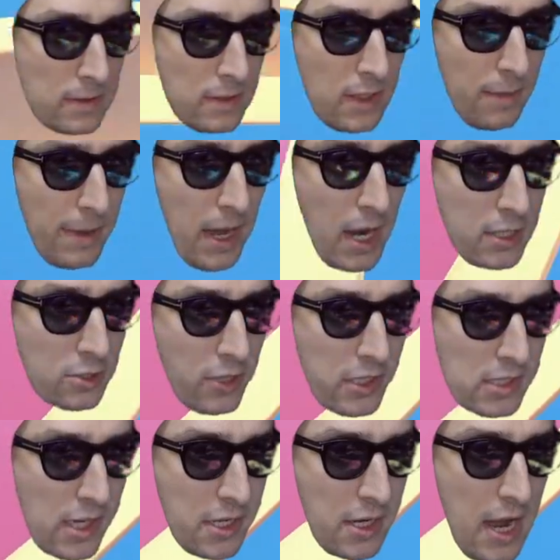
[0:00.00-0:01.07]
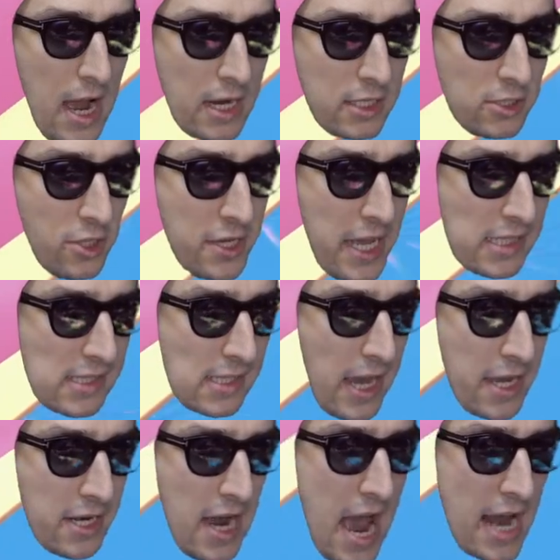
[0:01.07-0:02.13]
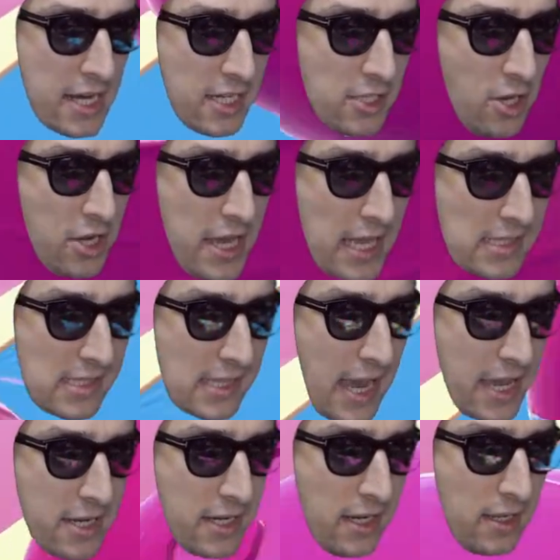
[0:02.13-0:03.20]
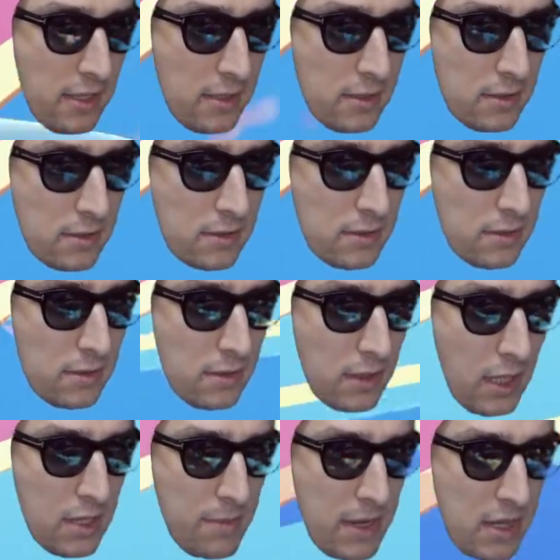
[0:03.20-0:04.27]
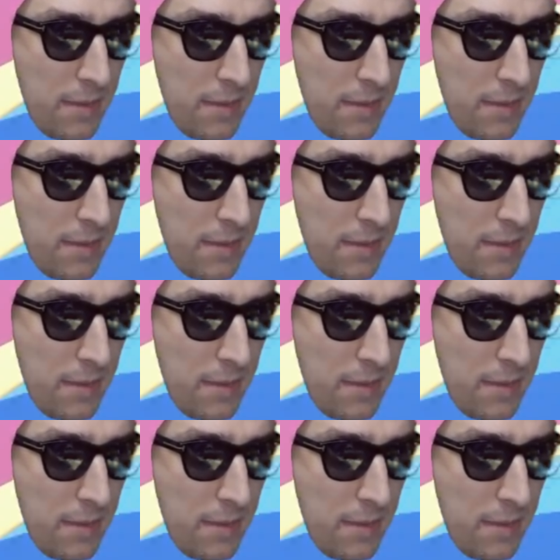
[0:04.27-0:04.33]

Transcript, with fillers: やばい悪どいやつがいる悪どいやつがいる悪どいやつがいるだいま